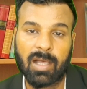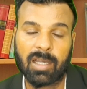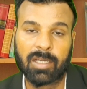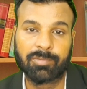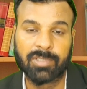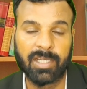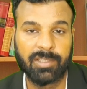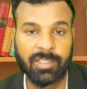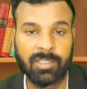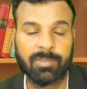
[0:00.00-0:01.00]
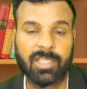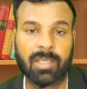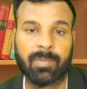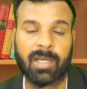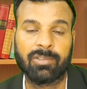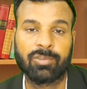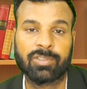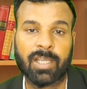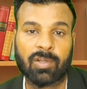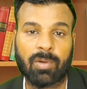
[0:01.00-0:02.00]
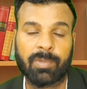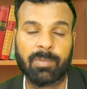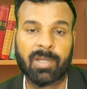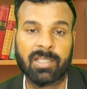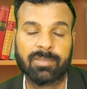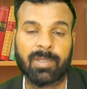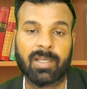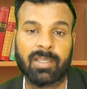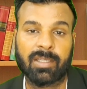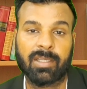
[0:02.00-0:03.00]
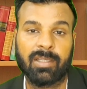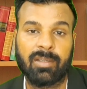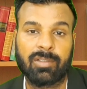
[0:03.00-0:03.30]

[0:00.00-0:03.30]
अगर आप साढ़े तीन बजे के बाद उस चेक को अपनी ब्रांच में लगाएंगे